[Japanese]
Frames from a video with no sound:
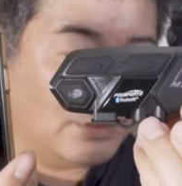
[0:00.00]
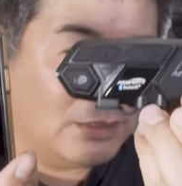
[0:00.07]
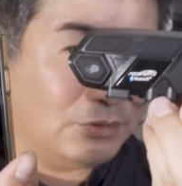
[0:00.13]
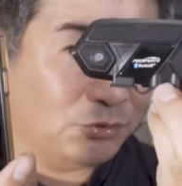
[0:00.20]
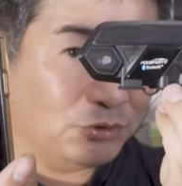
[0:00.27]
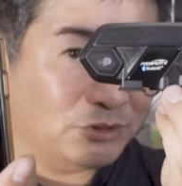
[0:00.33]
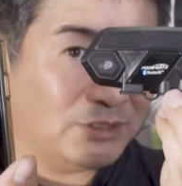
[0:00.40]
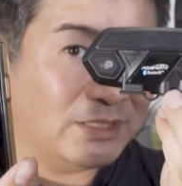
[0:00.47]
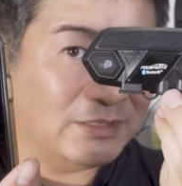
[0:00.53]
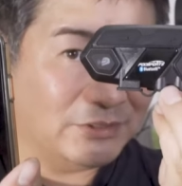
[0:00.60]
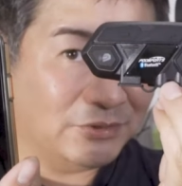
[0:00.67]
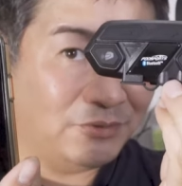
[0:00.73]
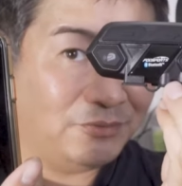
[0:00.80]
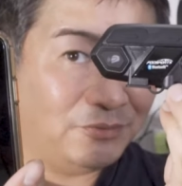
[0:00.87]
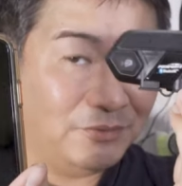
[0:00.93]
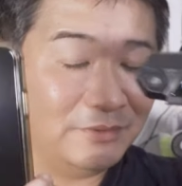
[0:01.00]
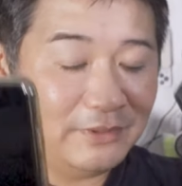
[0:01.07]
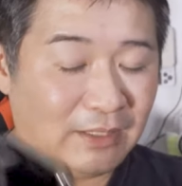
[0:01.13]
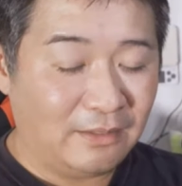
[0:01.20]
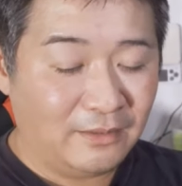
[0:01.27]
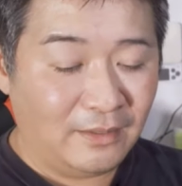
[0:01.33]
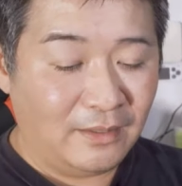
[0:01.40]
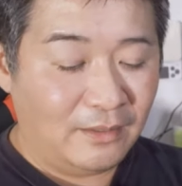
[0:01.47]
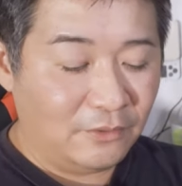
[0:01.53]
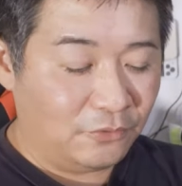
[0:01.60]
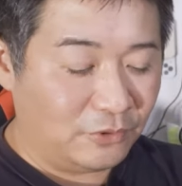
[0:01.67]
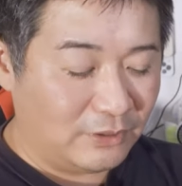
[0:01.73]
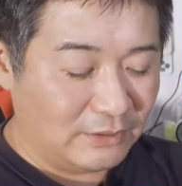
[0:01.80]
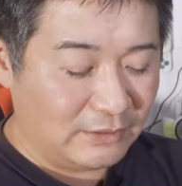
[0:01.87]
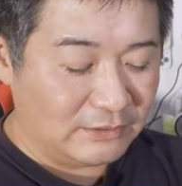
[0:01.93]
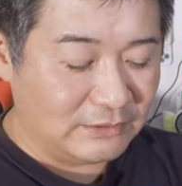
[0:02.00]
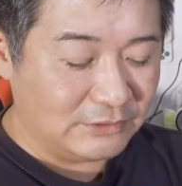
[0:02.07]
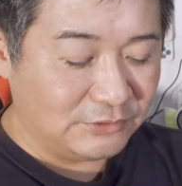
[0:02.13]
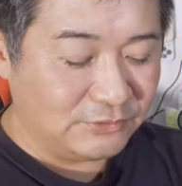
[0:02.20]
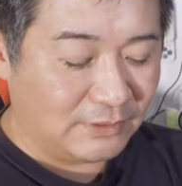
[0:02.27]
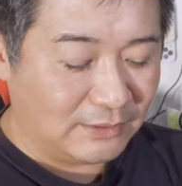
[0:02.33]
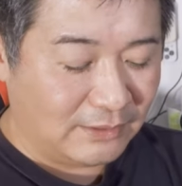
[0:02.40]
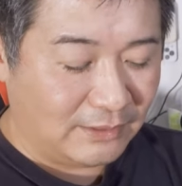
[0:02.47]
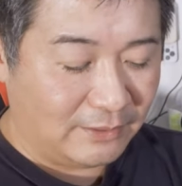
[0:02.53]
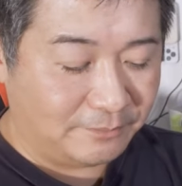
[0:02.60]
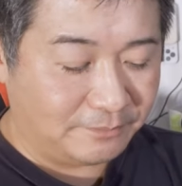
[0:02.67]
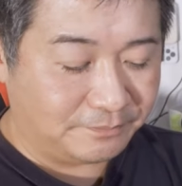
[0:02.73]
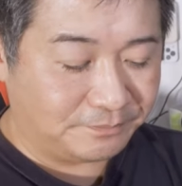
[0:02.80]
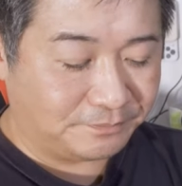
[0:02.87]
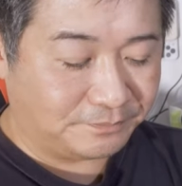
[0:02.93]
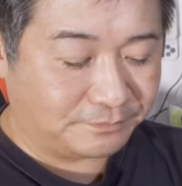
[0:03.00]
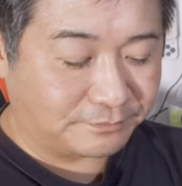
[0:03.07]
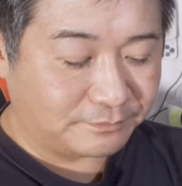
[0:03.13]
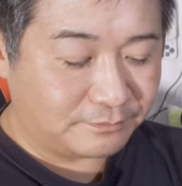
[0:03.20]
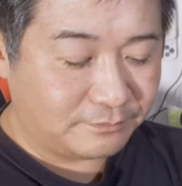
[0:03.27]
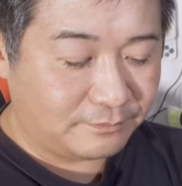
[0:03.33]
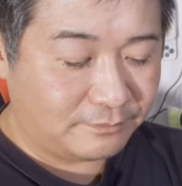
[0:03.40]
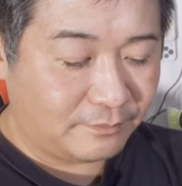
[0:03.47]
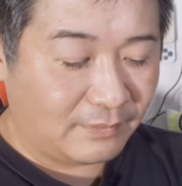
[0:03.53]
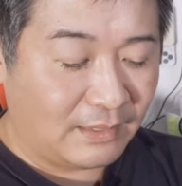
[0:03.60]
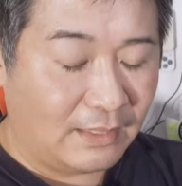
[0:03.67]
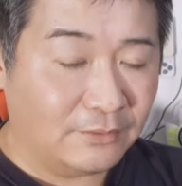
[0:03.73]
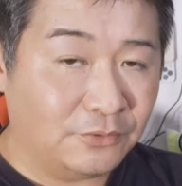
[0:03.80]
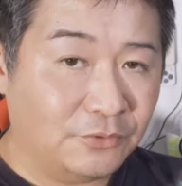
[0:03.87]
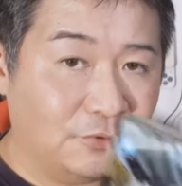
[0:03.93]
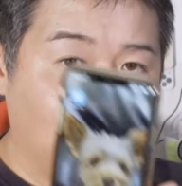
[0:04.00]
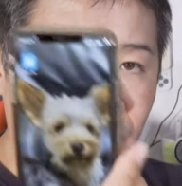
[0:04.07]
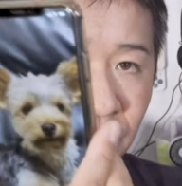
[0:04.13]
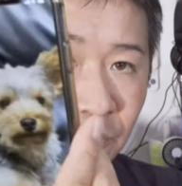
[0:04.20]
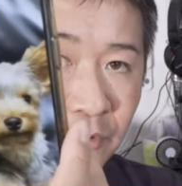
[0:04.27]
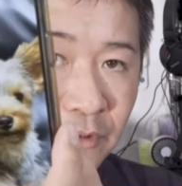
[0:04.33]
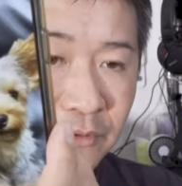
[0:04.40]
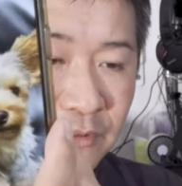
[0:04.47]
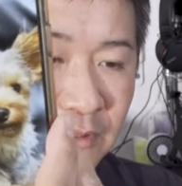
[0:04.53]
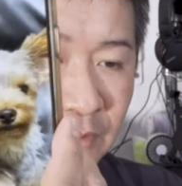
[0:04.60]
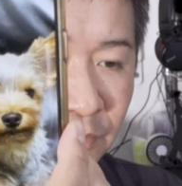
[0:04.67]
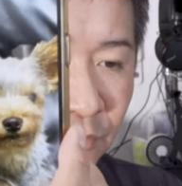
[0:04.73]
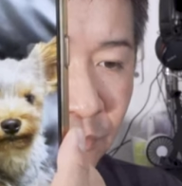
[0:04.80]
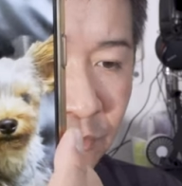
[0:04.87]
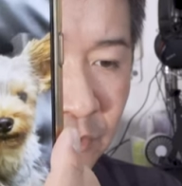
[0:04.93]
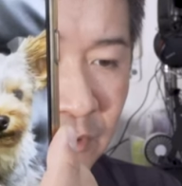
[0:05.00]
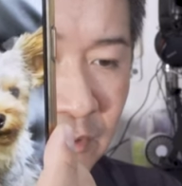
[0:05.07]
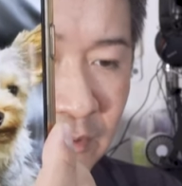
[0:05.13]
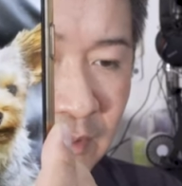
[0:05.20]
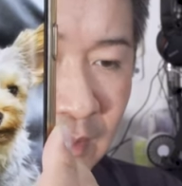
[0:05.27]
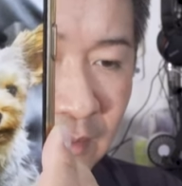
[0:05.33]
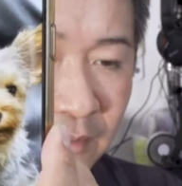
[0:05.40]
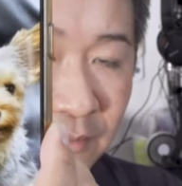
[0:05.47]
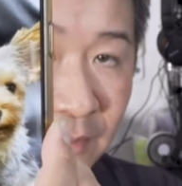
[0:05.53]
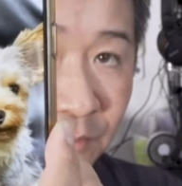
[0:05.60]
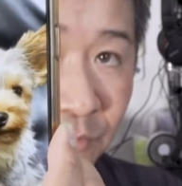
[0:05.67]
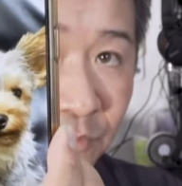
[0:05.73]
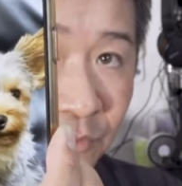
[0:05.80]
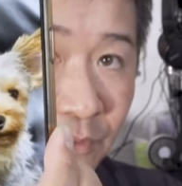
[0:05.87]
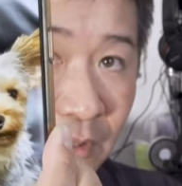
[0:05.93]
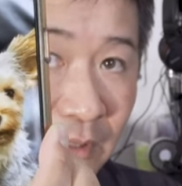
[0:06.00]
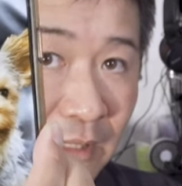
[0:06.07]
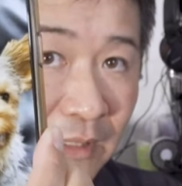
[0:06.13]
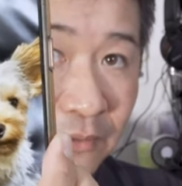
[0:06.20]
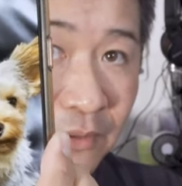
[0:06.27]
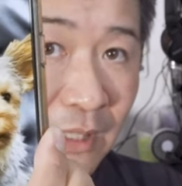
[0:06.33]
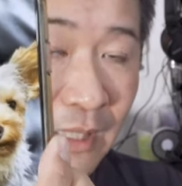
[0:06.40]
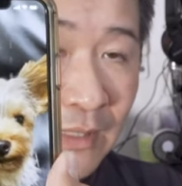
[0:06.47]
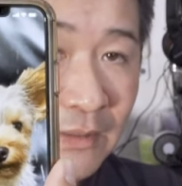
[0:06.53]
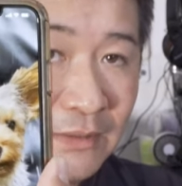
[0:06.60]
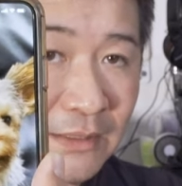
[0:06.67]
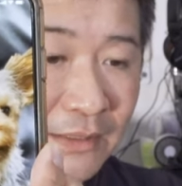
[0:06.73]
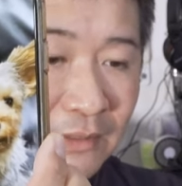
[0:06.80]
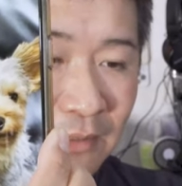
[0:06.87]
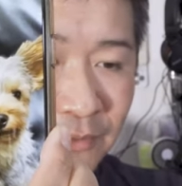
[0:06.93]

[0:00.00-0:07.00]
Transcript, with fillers: 起動しないでしょ？ね。これね、実はね、あのー、こういうふうにログインしたっていうか、もうあの入っちゃっ